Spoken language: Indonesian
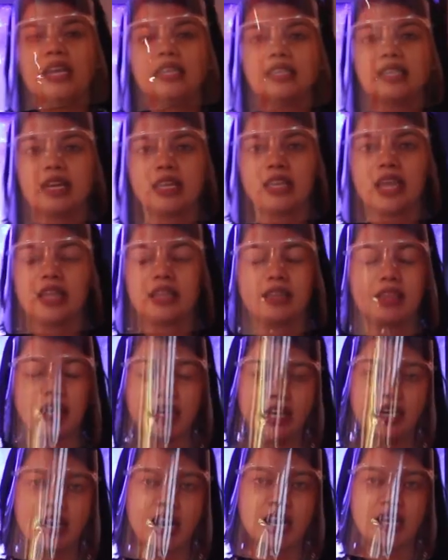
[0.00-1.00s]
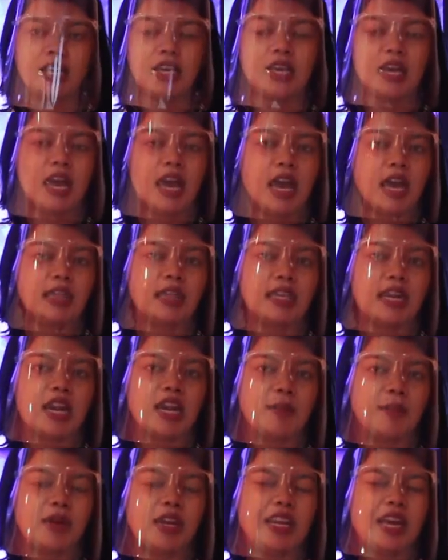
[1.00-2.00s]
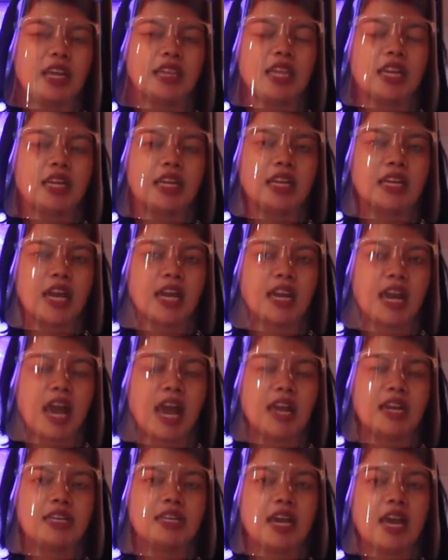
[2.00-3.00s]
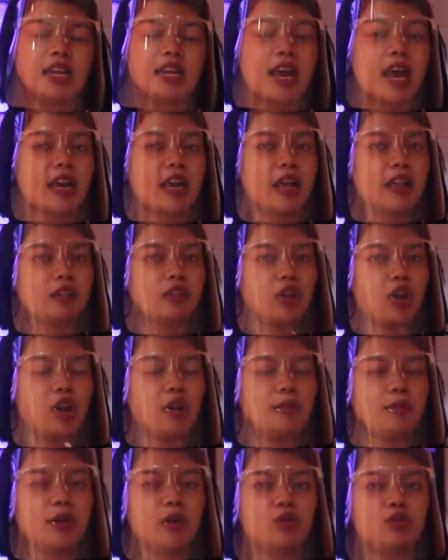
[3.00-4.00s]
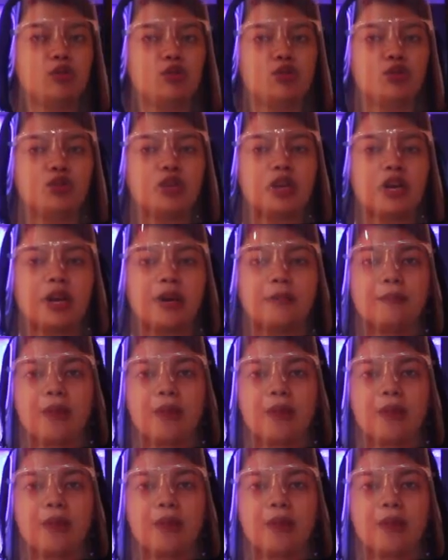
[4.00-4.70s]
lancar dan terkendali, tidak ada peningkatan kendaraan dari arah tol menuju ke